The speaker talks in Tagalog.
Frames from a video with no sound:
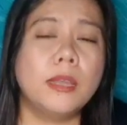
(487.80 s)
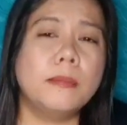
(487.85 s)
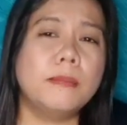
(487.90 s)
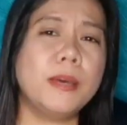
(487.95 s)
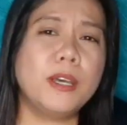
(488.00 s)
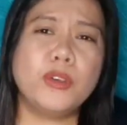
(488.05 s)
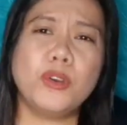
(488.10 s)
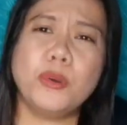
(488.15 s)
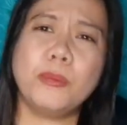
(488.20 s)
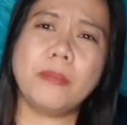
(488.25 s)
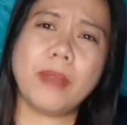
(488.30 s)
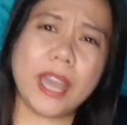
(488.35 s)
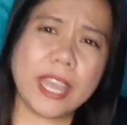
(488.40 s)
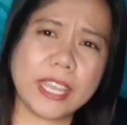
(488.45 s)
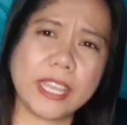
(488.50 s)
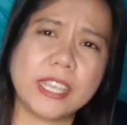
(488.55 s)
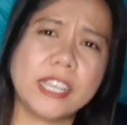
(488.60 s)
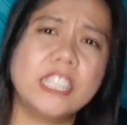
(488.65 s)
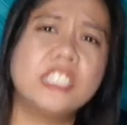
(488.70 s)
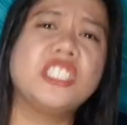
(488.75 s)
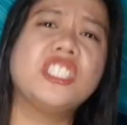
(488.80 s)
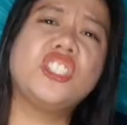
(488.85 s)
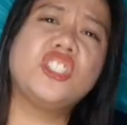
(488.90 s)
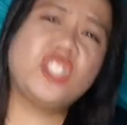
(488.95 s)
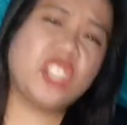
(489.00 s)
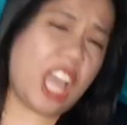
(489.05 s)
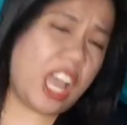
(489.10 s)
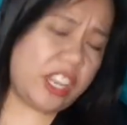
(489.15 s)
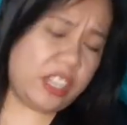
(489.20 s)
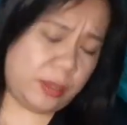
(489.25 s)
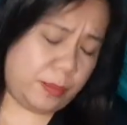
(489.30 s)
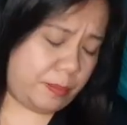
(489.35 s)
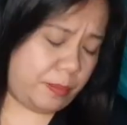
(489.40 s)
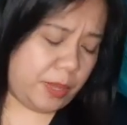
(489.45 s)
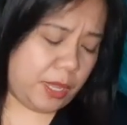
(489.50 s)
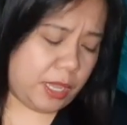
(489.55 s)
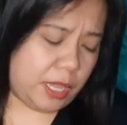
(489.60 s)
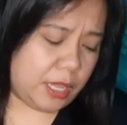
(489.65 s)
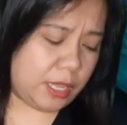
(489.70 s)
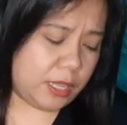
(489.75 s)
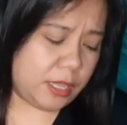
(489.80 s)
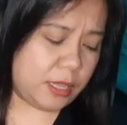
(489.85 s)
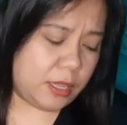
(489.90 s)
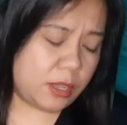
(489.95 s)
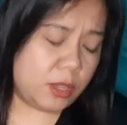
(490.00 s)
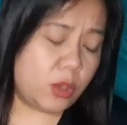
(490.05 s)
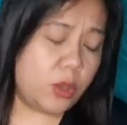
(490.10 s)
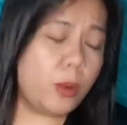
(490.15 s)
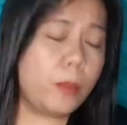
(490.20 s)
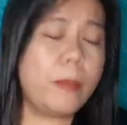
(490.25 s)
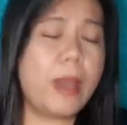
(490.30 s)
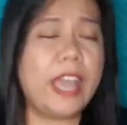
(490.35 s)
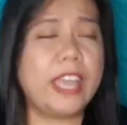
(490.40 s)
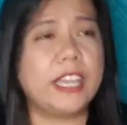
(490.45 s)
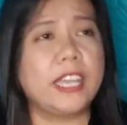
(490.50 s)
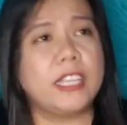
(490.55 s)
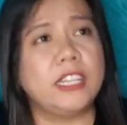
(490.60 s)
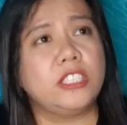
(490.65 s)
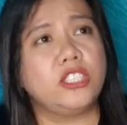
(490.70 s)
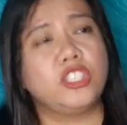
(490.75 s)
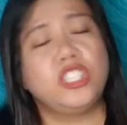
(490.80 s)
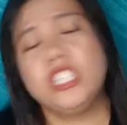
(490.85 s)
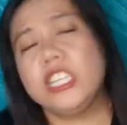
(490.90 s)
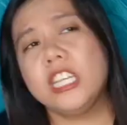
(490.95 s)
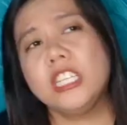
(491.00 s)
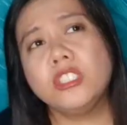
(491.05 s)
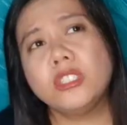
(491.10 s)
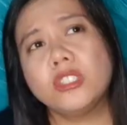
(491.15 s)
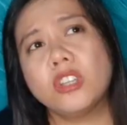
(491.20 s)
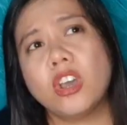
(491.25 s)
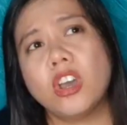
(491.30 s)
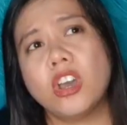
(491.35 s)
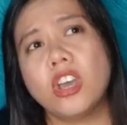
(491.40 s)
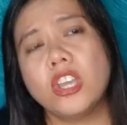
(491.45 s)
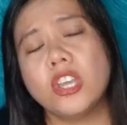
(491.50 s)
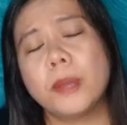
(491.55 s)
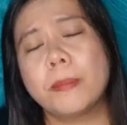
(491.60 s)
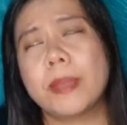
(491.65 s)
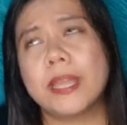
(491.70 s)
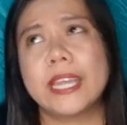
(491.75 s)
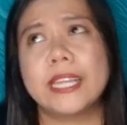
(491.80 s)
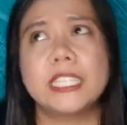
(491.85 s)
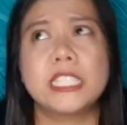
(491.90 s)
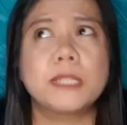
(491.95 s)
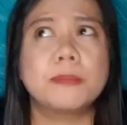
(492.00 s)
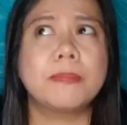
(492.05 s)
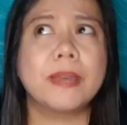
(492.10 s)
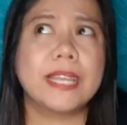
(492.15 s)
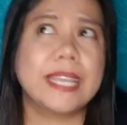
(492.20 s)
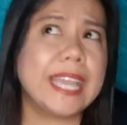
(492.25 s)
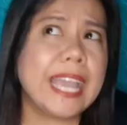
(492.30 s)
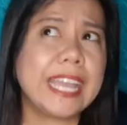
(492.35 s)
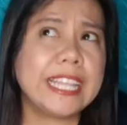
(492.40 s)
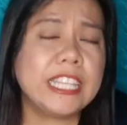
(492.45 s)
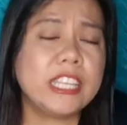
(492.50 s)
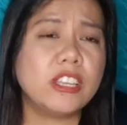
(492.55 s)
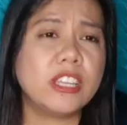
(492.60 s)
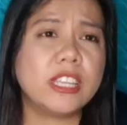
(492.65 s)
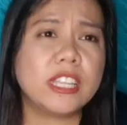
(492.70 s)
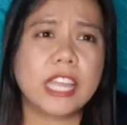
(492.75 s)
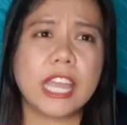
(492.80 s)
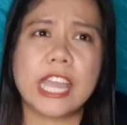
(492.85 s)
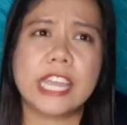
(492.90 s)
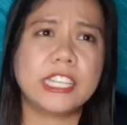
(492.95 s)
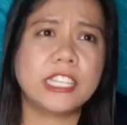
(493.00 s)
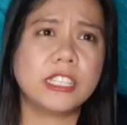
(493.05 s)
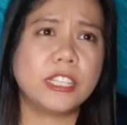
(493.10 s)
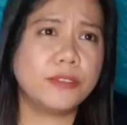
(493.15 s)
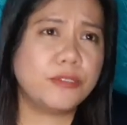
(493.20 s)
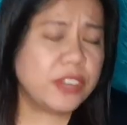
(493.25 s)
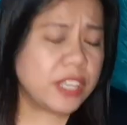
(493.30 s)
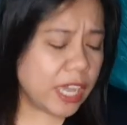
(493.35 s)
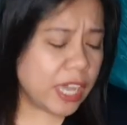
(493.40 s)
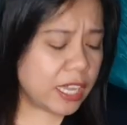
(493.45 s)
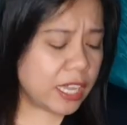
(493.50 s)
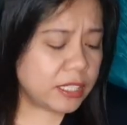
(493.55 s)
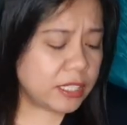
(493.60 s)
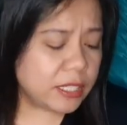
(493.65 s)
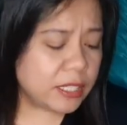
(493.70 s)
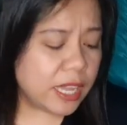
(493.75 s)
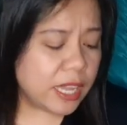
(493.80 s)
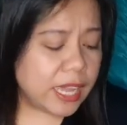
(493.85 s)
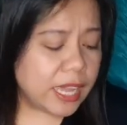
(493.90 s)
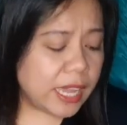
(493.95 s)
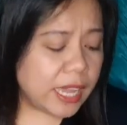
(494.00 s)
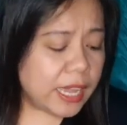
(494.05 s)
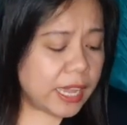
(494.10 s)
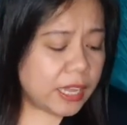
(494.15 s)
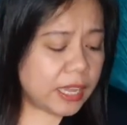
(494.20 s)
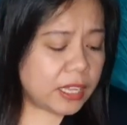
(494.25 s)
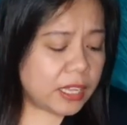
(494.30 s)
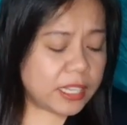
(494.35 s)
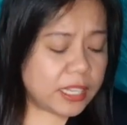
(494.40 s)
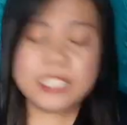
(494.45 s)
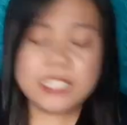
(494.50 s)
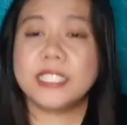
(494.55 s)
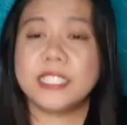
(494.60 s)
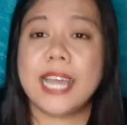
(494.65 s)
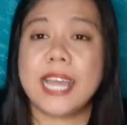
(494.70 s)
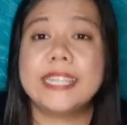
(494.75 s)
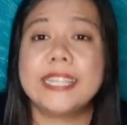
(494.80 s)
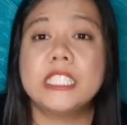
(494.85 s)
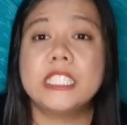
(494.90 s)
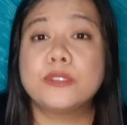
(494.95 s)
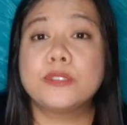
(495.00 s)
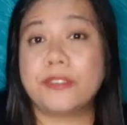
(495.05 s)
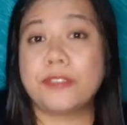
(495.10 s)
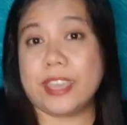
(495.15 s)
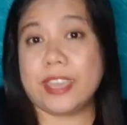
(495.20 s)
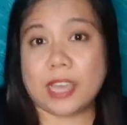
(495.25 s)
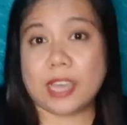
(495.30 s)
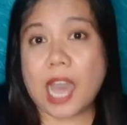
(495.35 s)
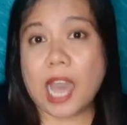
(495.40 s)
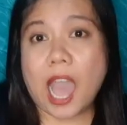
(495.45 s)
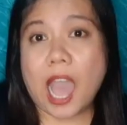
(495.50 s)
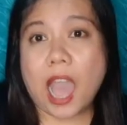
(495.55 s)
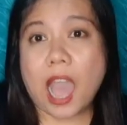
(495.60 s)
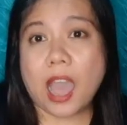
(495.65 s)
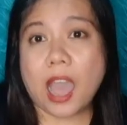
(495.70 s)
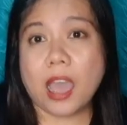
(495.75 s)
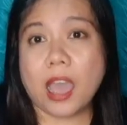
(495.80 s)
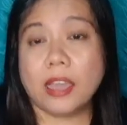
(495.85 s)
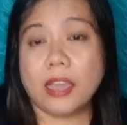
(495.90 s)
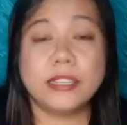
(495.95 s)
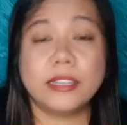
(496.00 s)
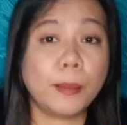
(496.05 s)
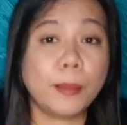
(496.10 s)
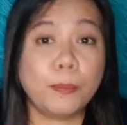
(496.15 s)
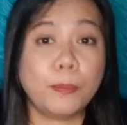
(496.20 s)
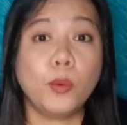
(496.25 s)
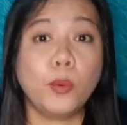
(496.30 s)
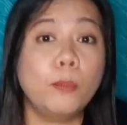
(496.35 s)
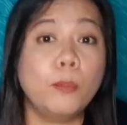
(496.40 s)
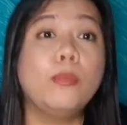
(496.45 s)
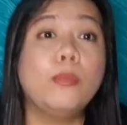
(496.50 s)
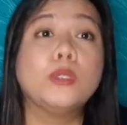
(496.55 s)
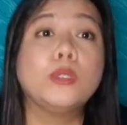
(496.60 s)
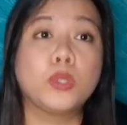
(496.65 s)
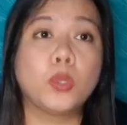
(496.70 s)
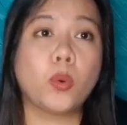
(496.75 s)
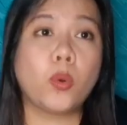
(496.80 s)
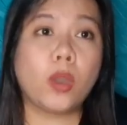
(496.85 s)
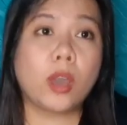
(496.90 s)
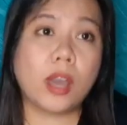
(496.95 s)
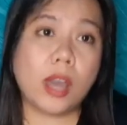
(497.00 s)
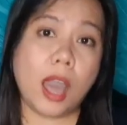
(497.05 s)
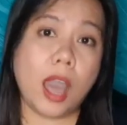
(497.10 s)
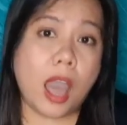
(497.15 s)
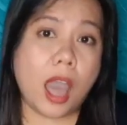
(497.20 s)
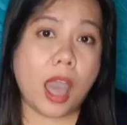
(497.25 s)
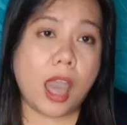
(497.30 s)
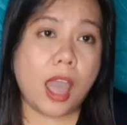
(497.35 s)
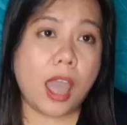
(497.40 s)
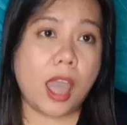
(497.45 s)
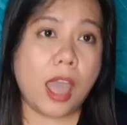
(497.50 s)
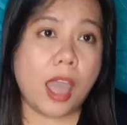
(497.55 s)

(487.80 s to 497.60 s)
Pag kumain ka sa Jollibee, kumain ka ng chicken joy, kumain ka ng spaghetti, any different kinds, nasasatisfy ka, nabubusog ka.